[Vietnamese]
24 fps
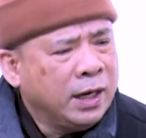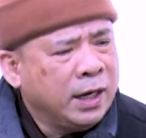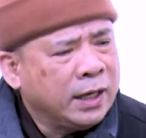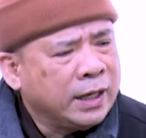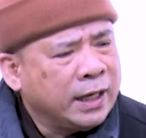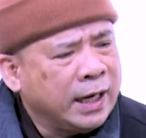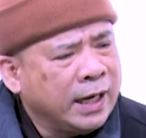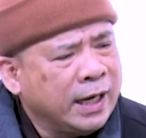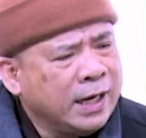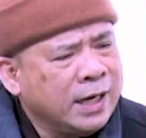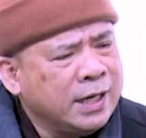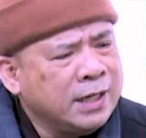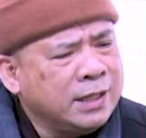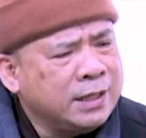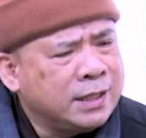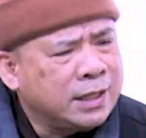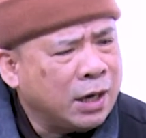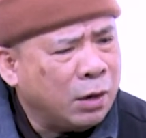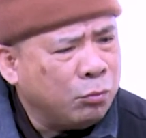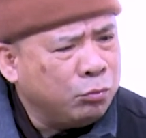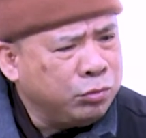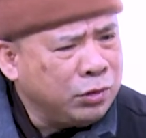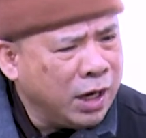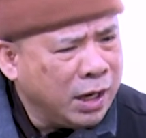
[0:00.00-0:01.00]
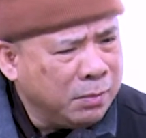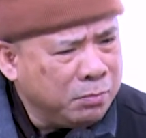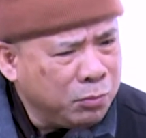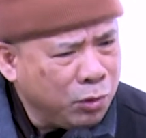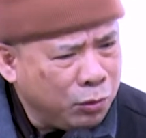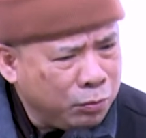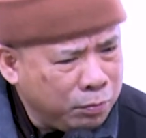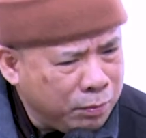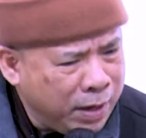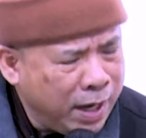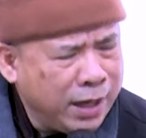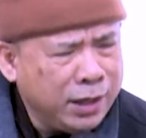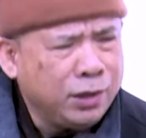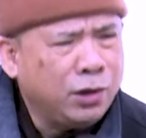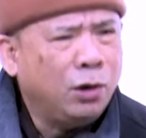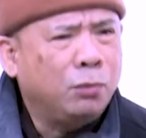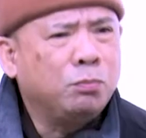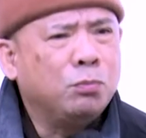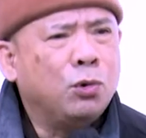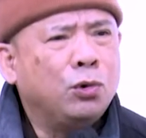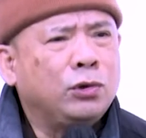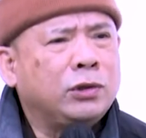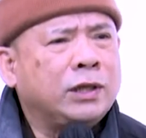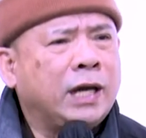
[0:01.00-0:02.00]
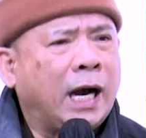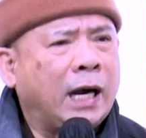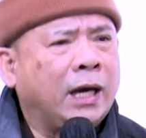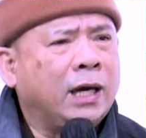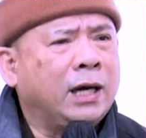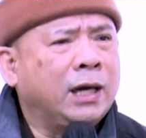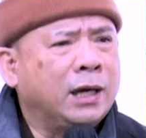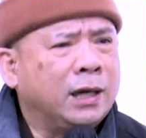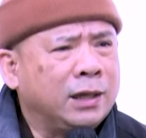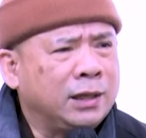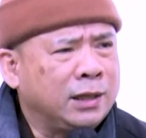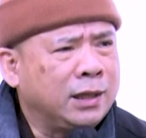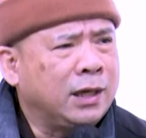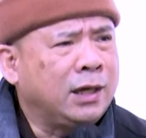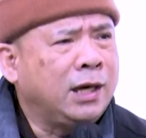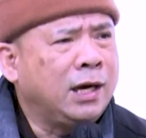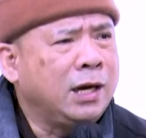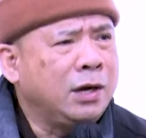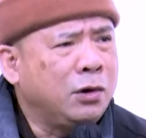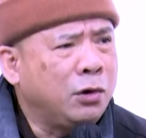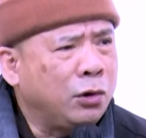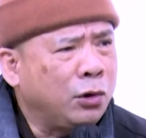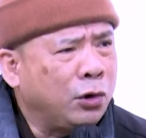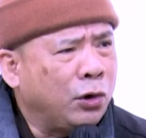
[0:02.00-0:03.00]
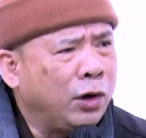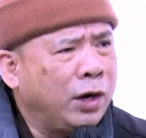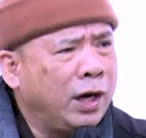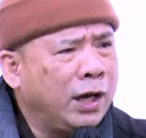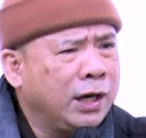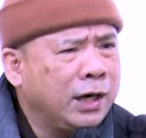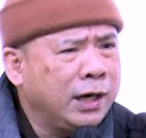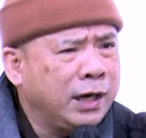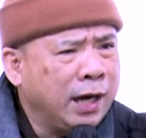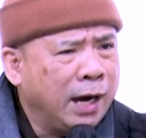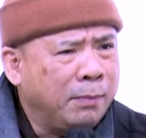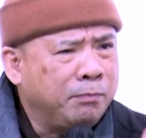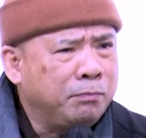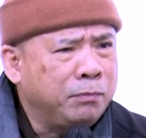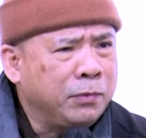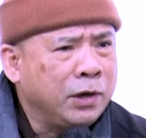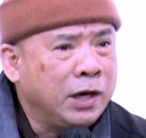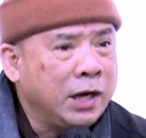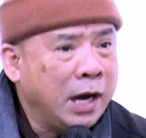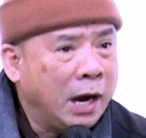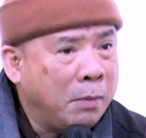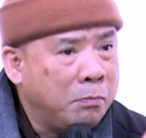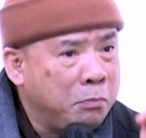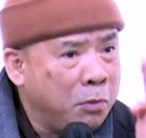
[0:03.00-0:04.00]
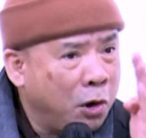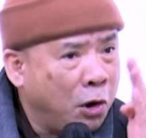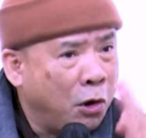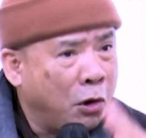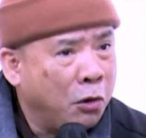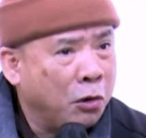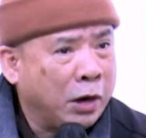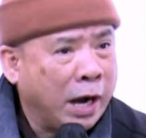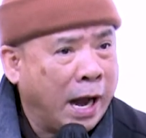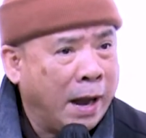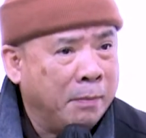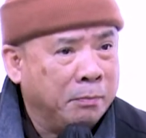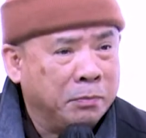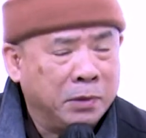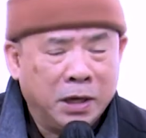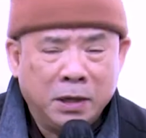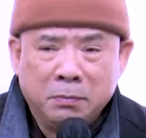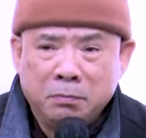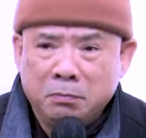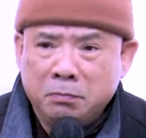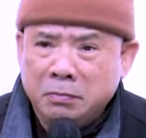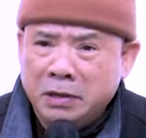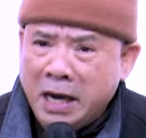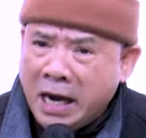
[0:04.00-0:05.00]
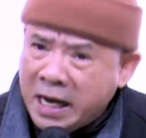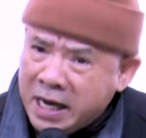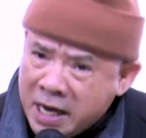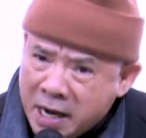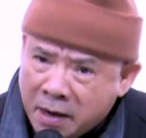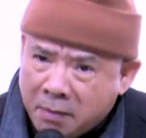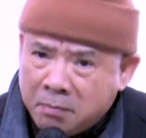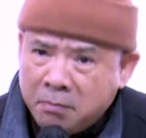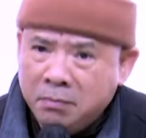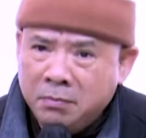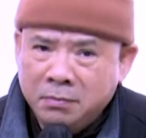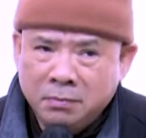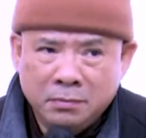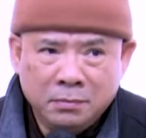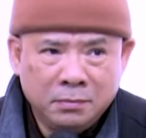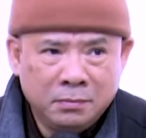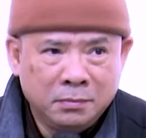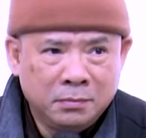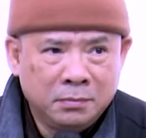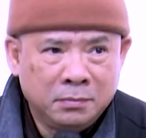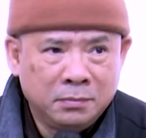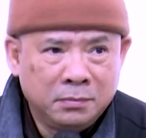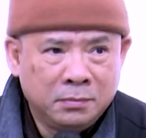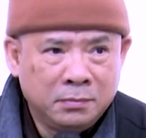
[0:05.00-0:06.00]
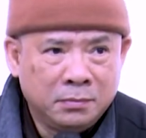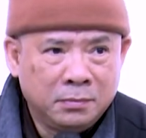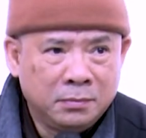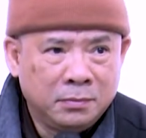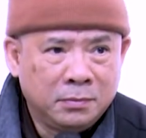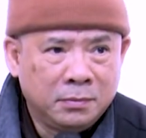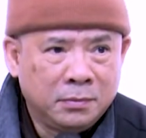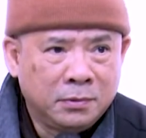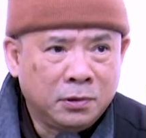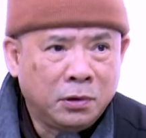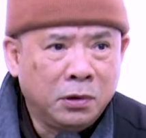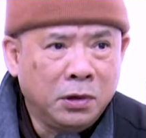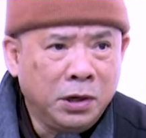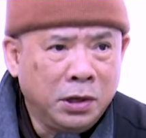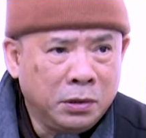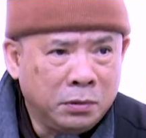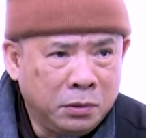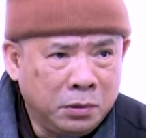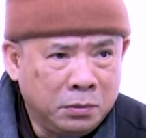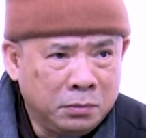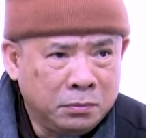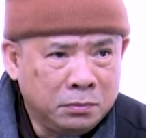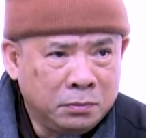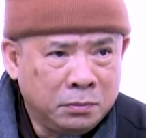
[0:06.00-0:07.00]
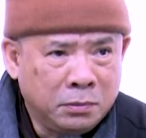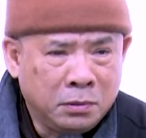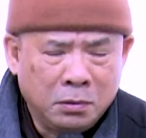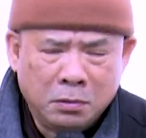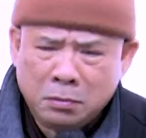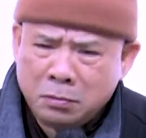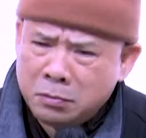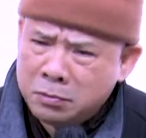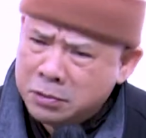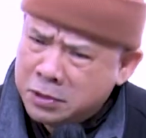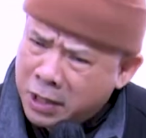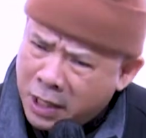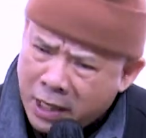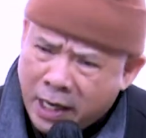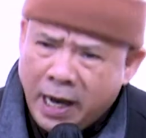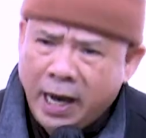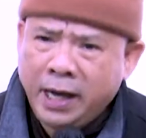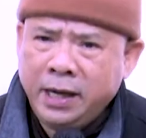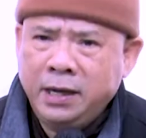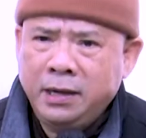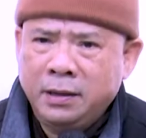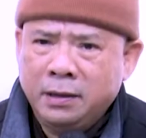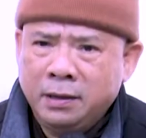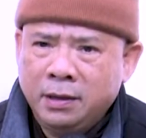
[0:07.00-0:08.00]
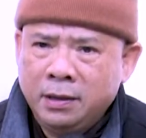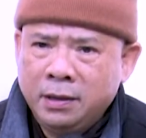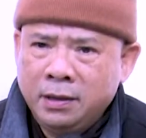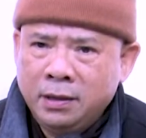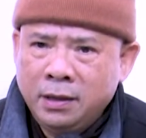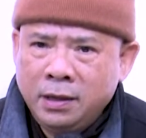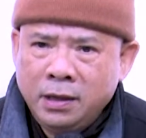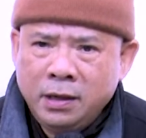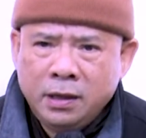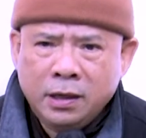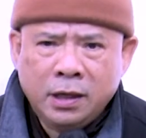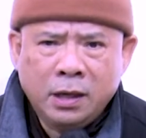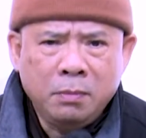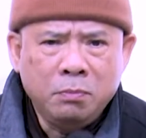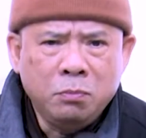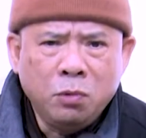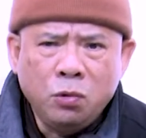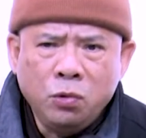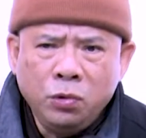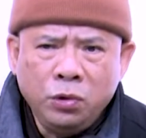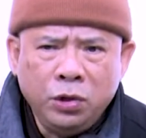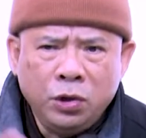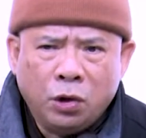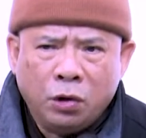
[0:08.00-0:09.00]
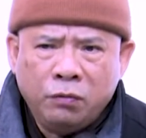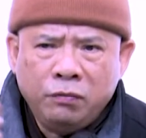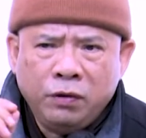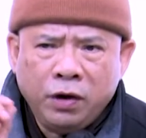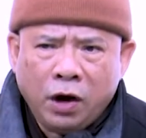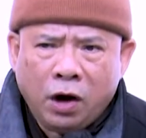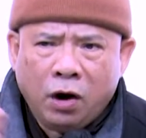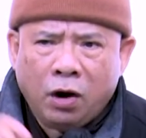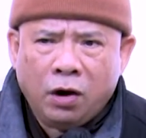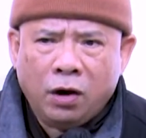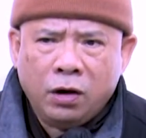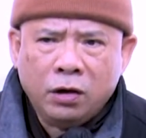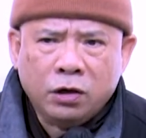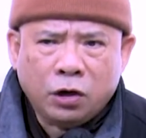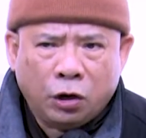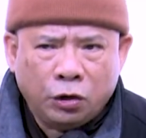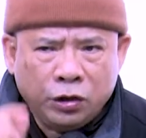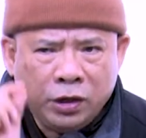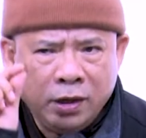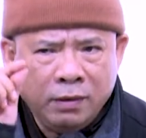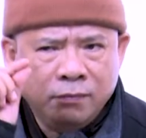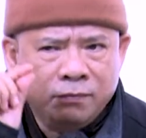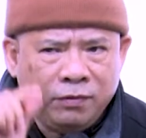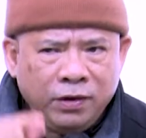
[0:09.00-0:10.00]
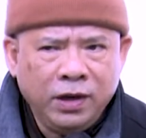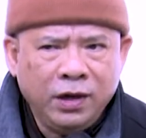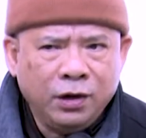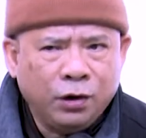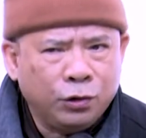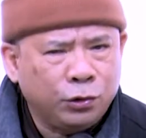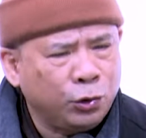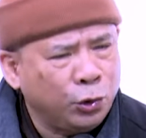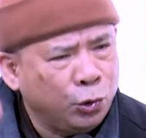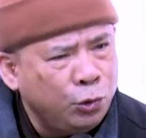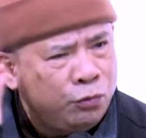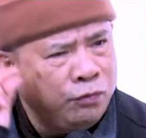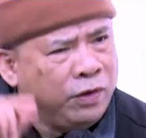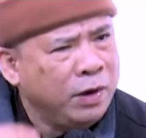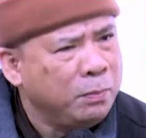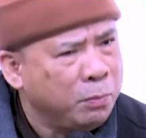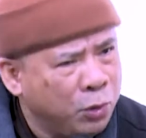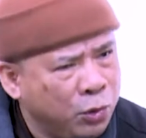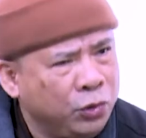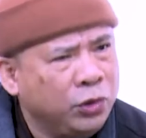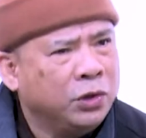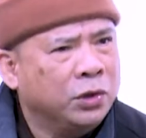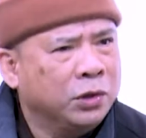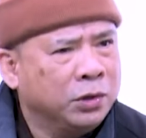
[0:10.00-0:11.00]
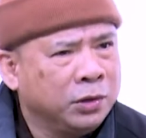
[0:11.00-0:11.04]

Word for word: cái người sống đứng một bên còn muốn tránh nữa, chứ đừng có nói là người âm. Người âm là họ cảm nhiễm nhanh lắm, có hiểu không? Rất hay. Cái mùi đối với họ, có những vị họ tốn về mùi